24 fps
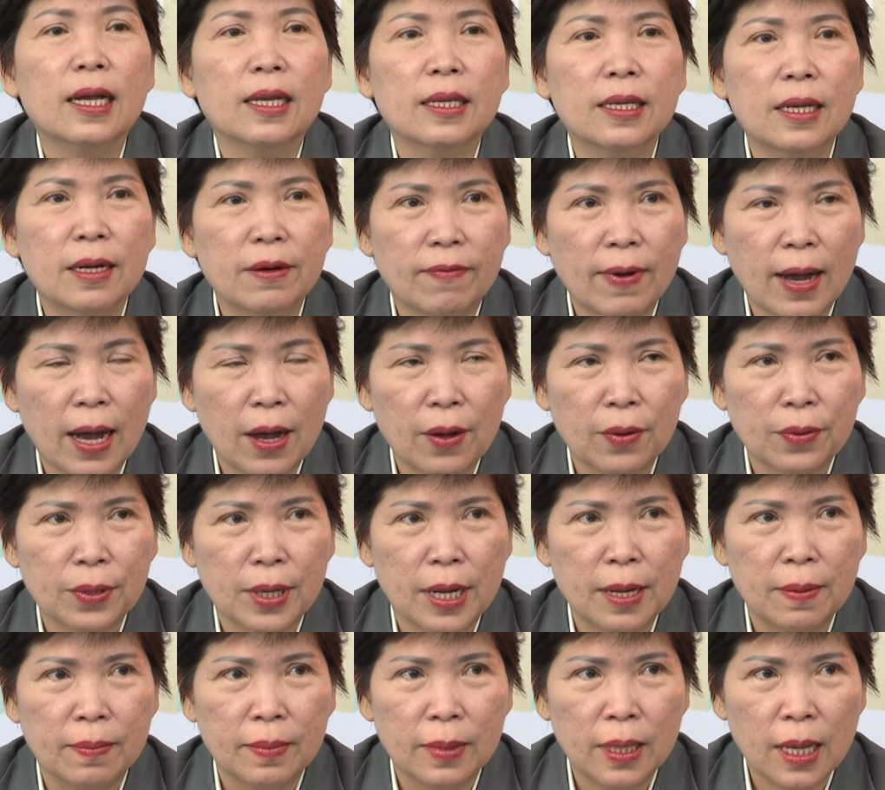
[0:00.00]
Dựa vào
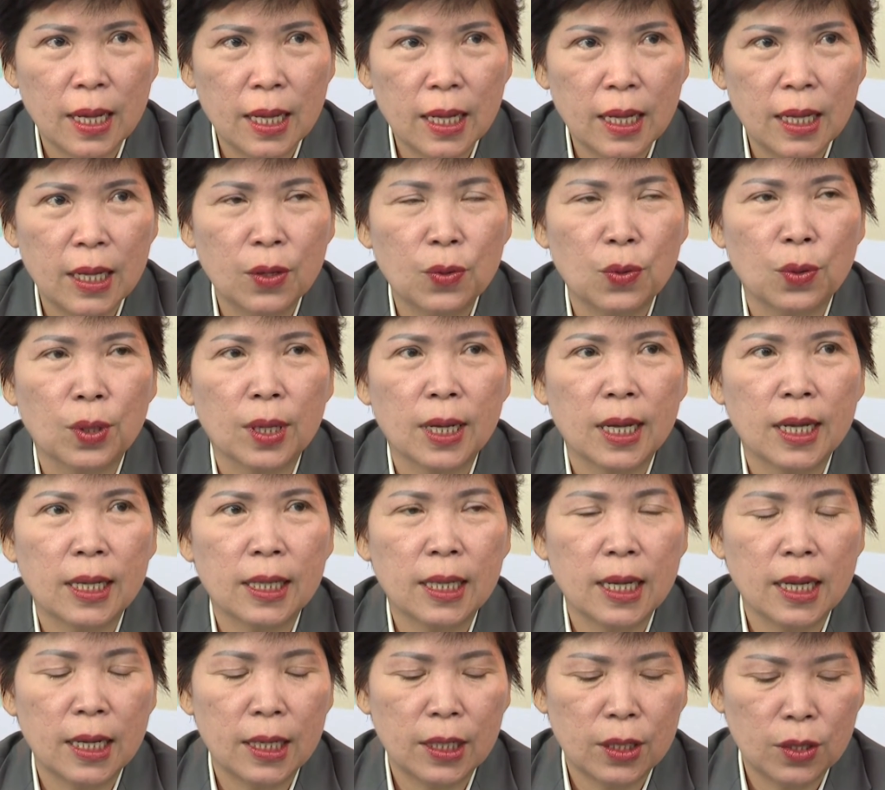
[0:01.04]
điểm thi của kỳ
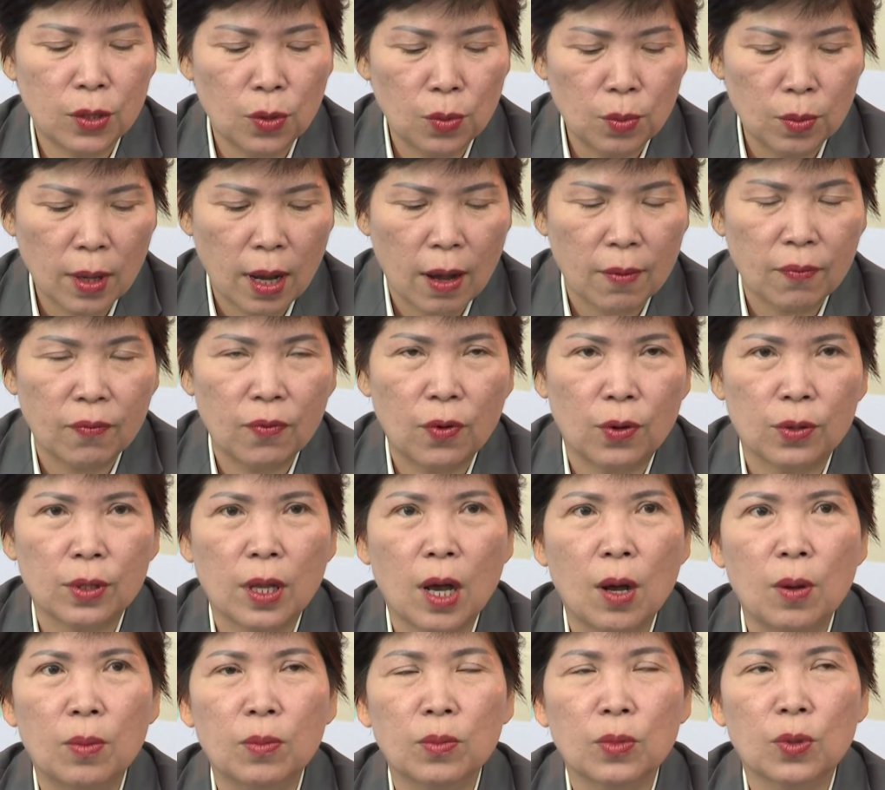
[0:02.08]
thi trung học phổ
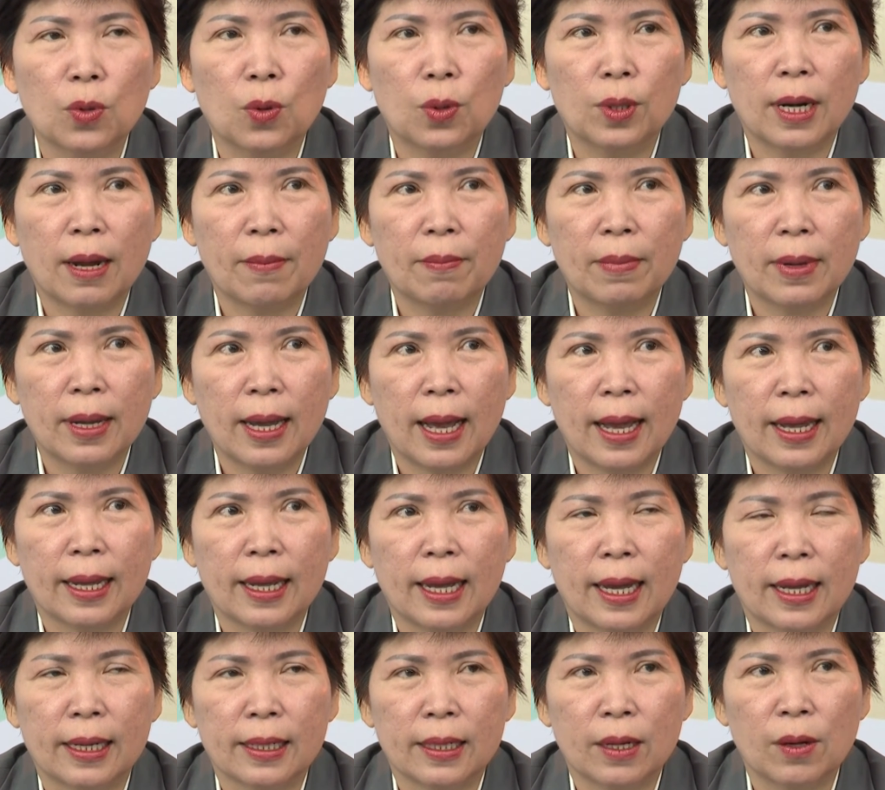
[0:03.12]
thông của năm
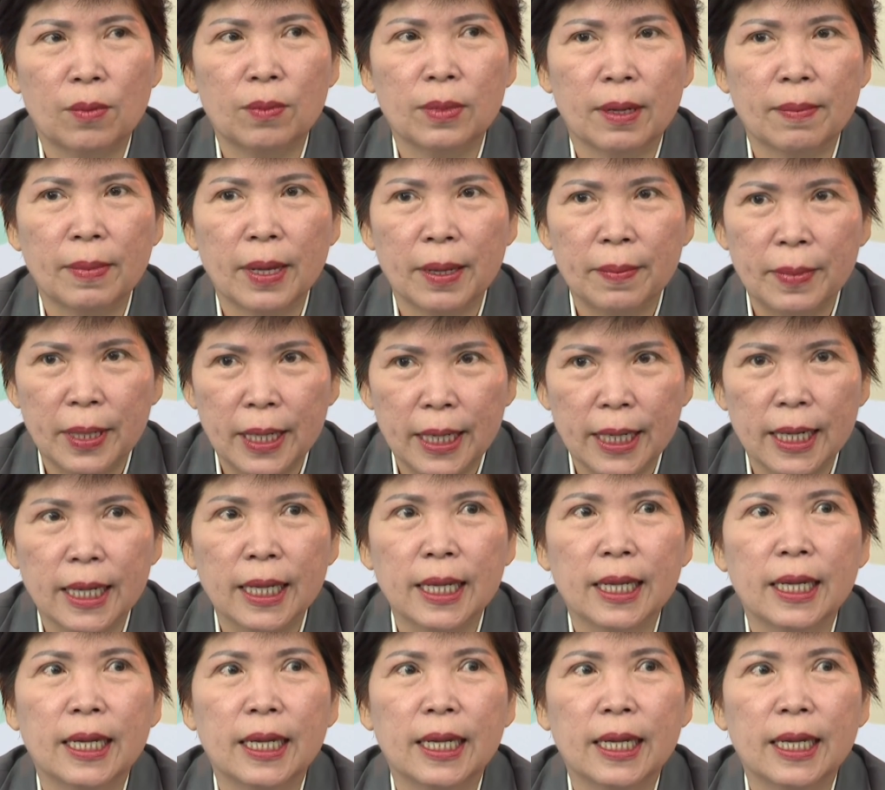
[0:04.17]
2020